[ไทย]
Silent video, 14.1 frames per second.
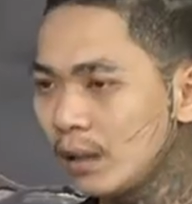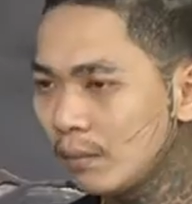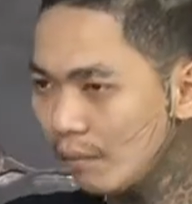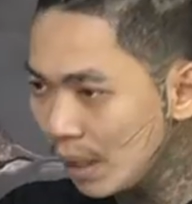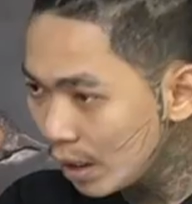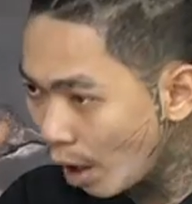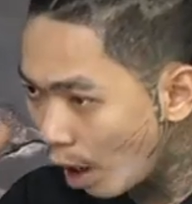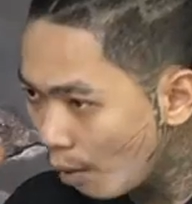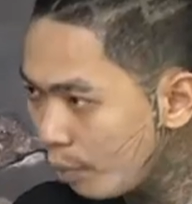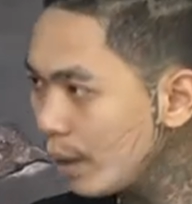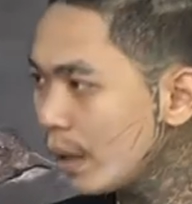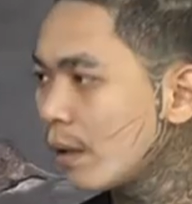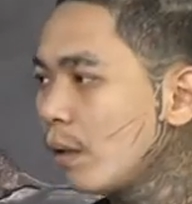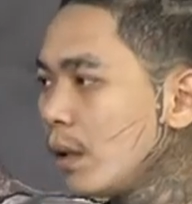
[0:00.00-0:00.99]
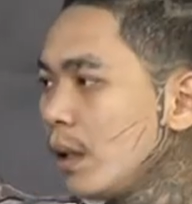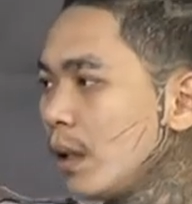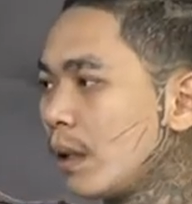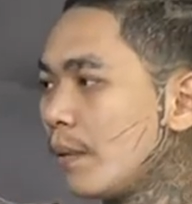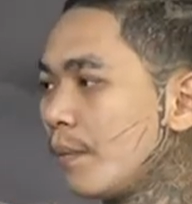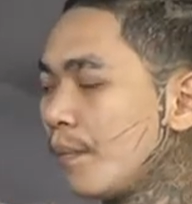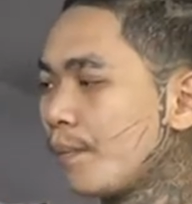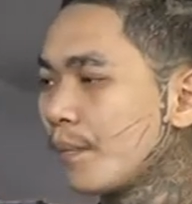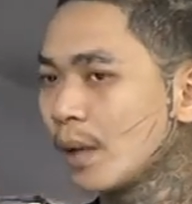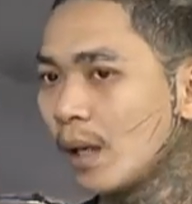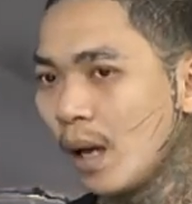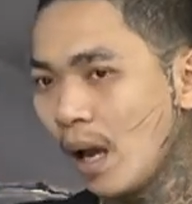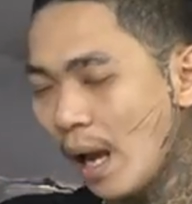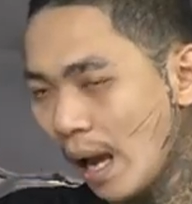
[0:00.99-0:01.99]
มีน้องผู้หญิงคนหนึ่ง
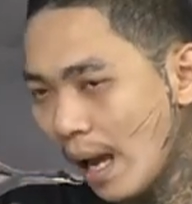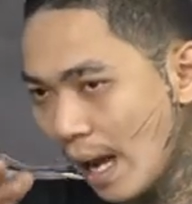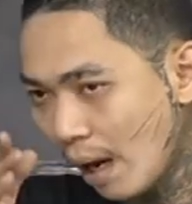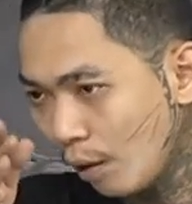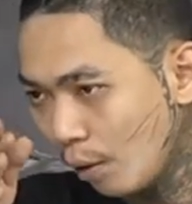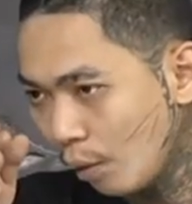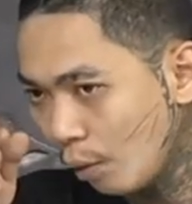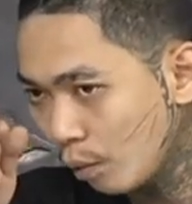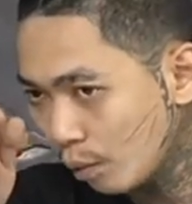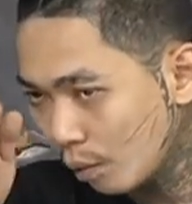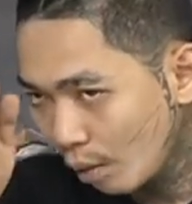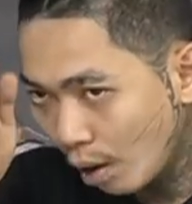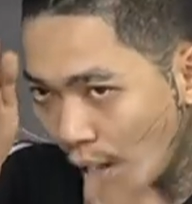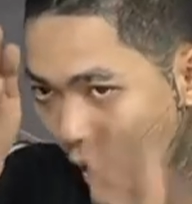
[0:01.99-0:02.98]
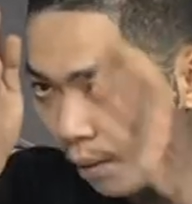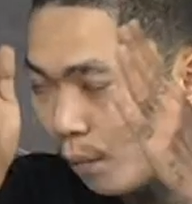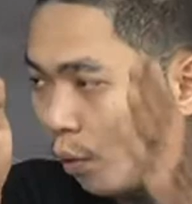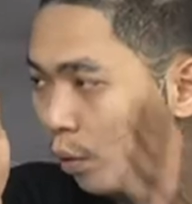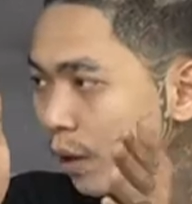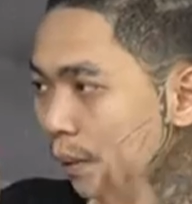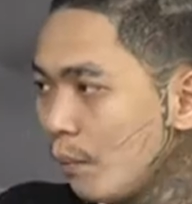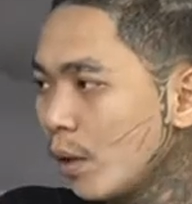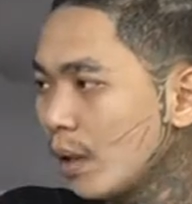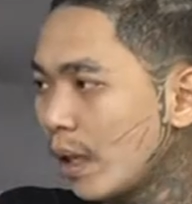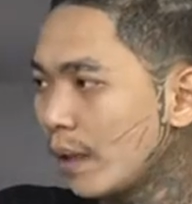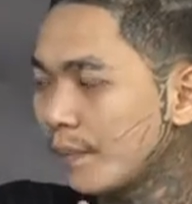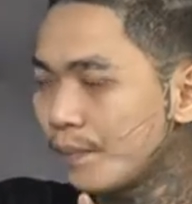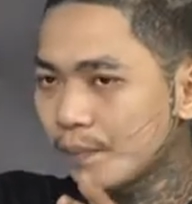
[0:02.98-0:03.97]
เอาข้อมูลทั้งหมดเนี่
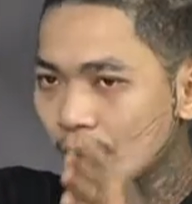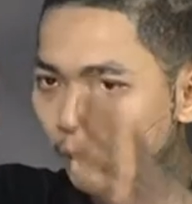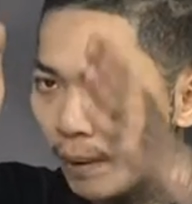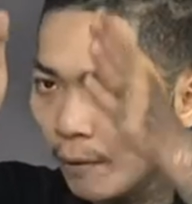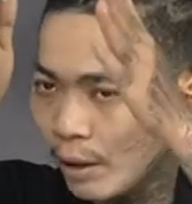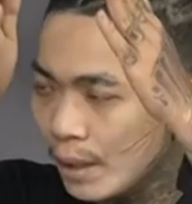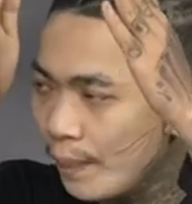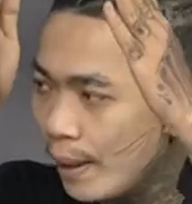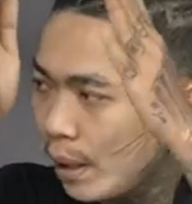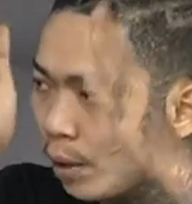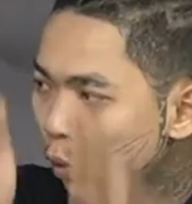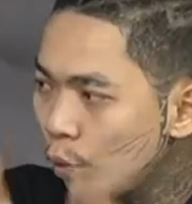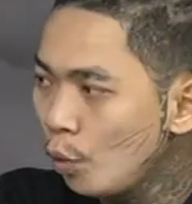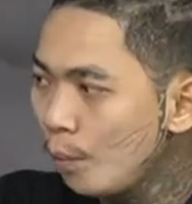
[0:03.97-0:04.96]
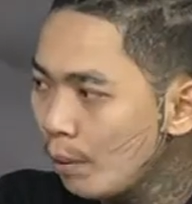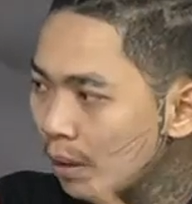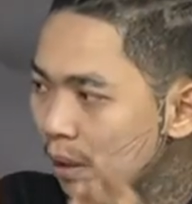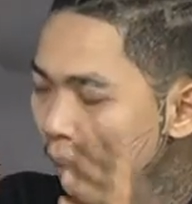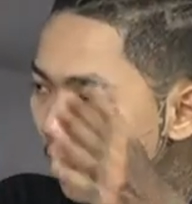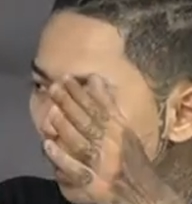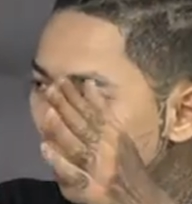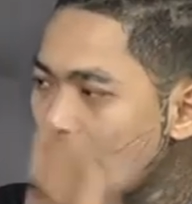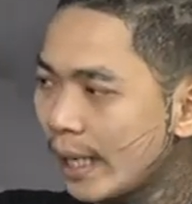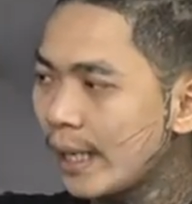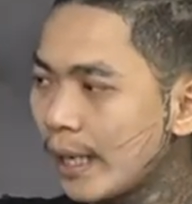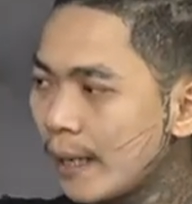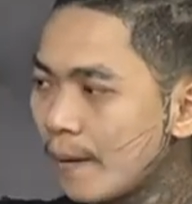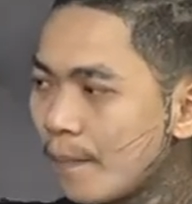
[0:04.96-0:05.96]
ยไม่ว่าจะเป็นรูปไม่ว่าจะเป็นอะไร
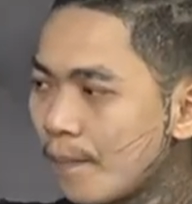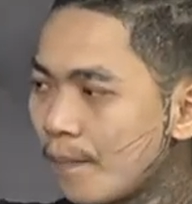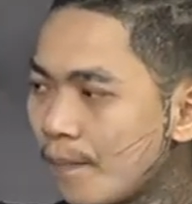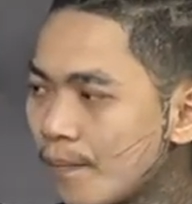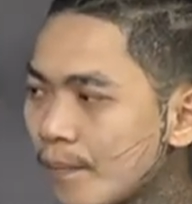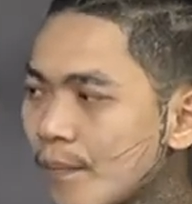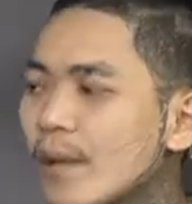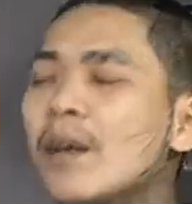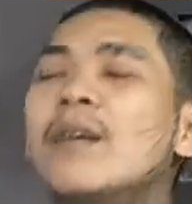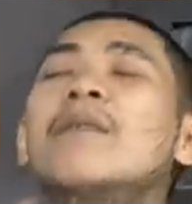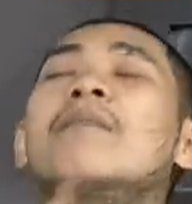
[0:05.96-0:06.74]
เงี้ยไปอ้างอิ